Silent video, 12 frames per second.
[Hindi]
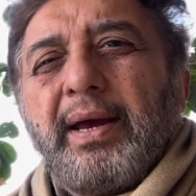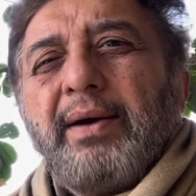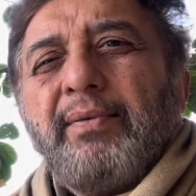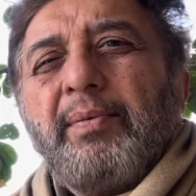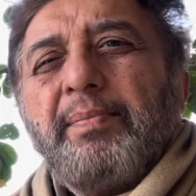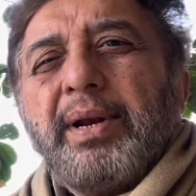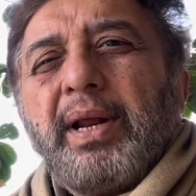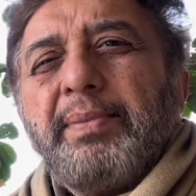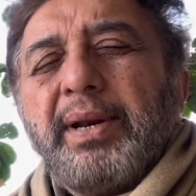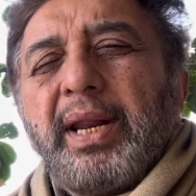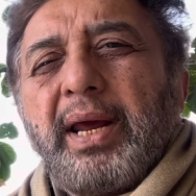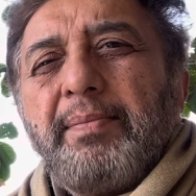वो बना
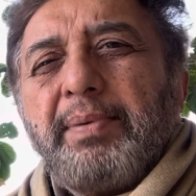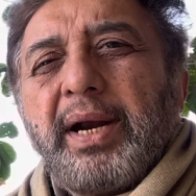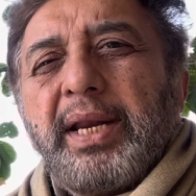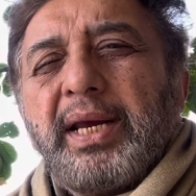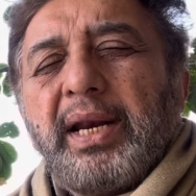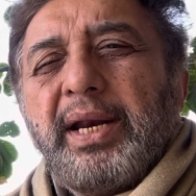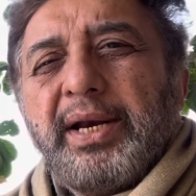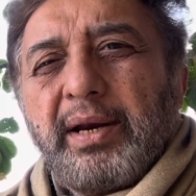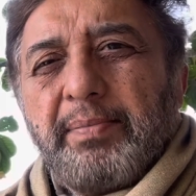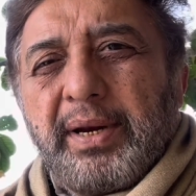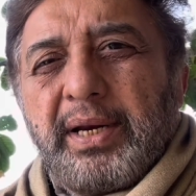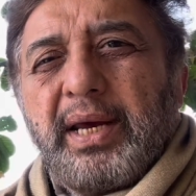बनाए पार्टी के लीडर
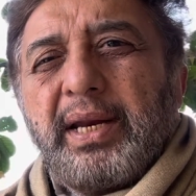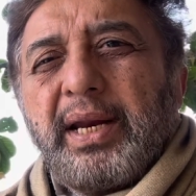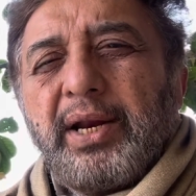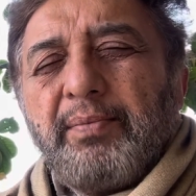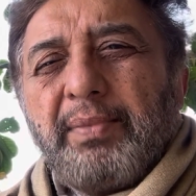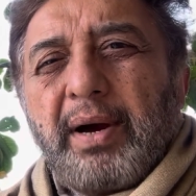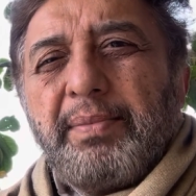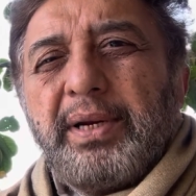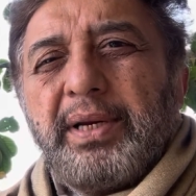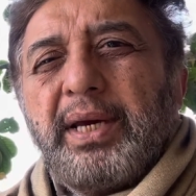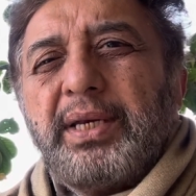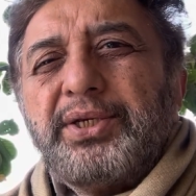बन गए रहनुमा
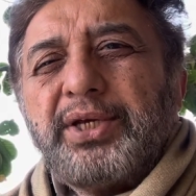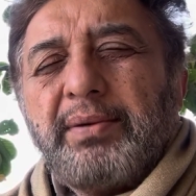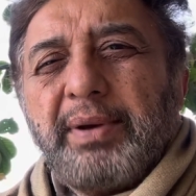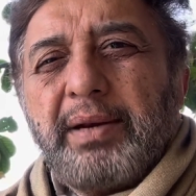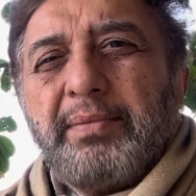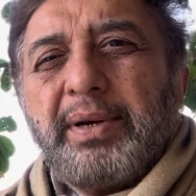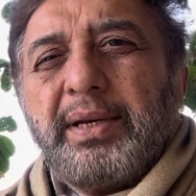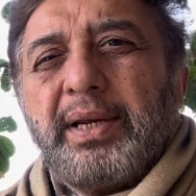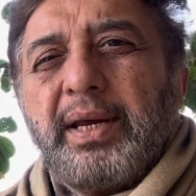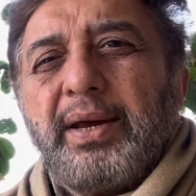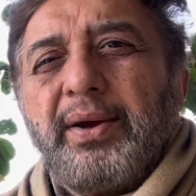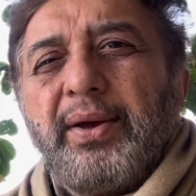बन गए चेयरमैन बन
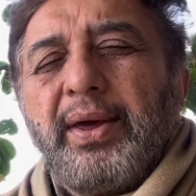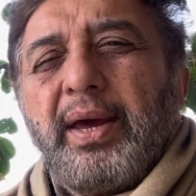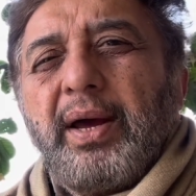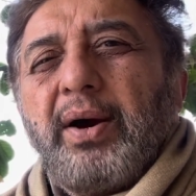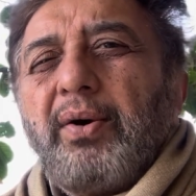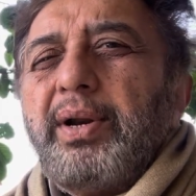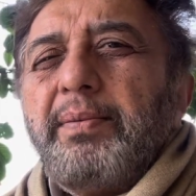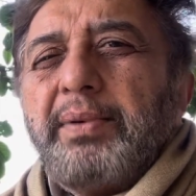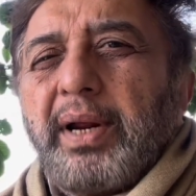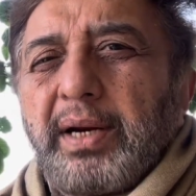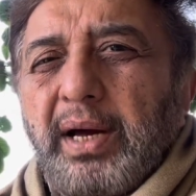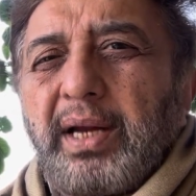गए और
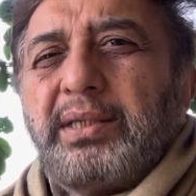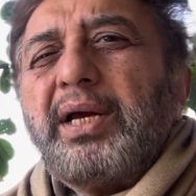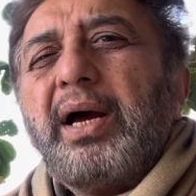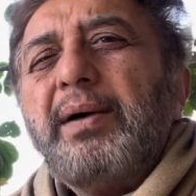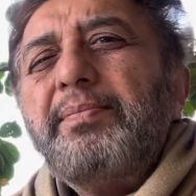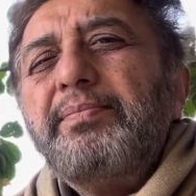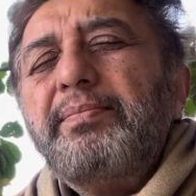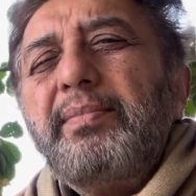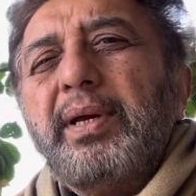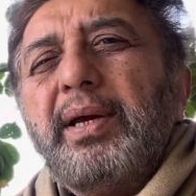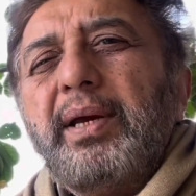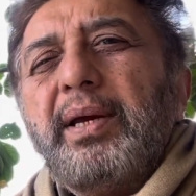इमरान खान साहब
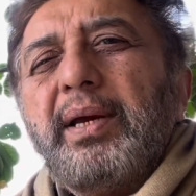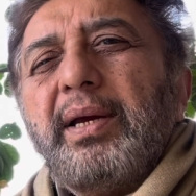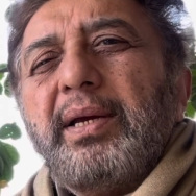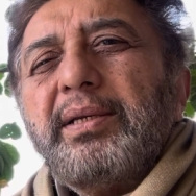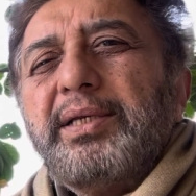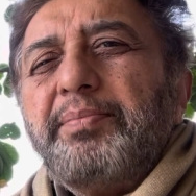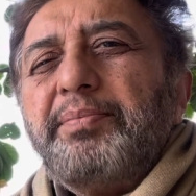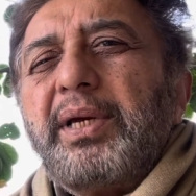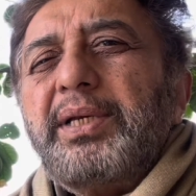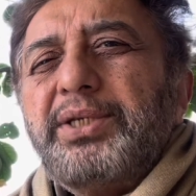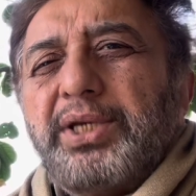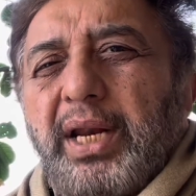जब तक
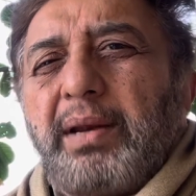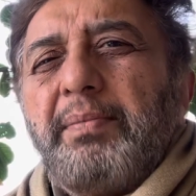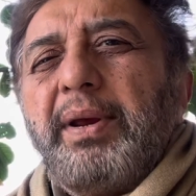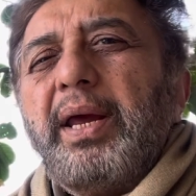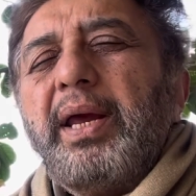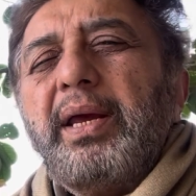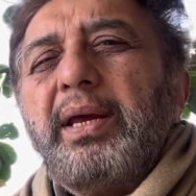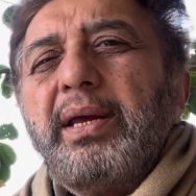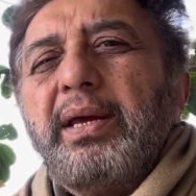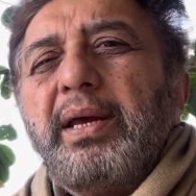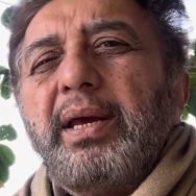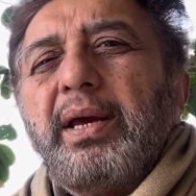जेल में हैं
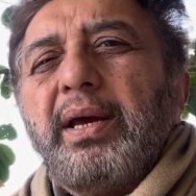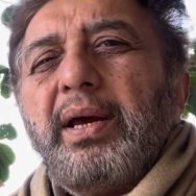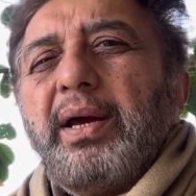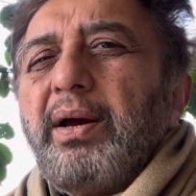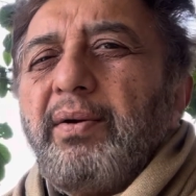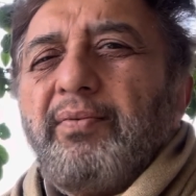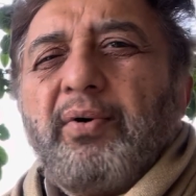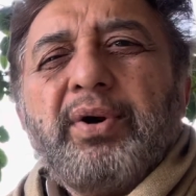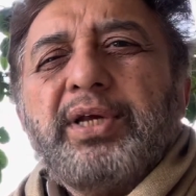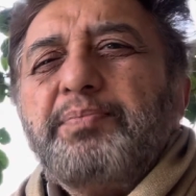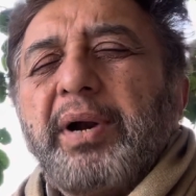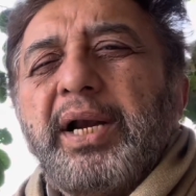वो
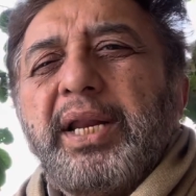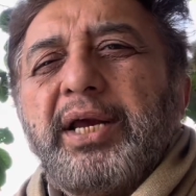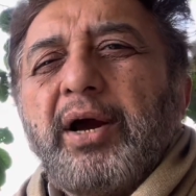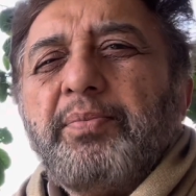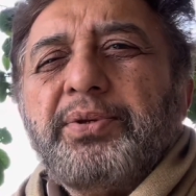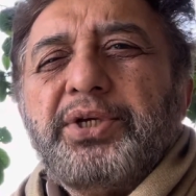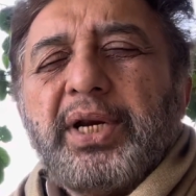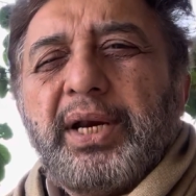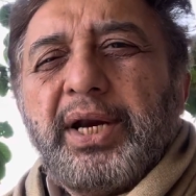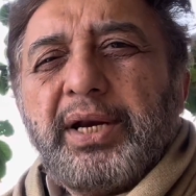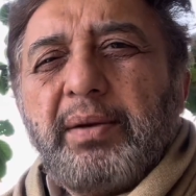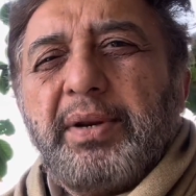इस पार्टी के अपोजिशन
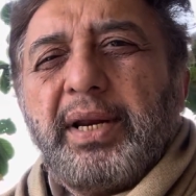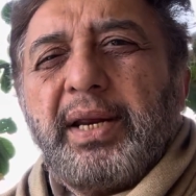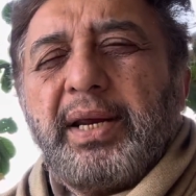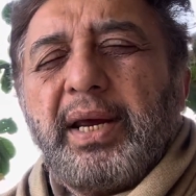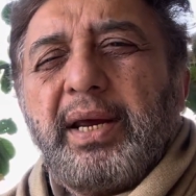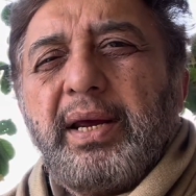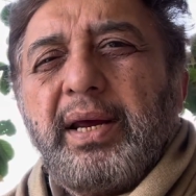लीडर भी रहेंगे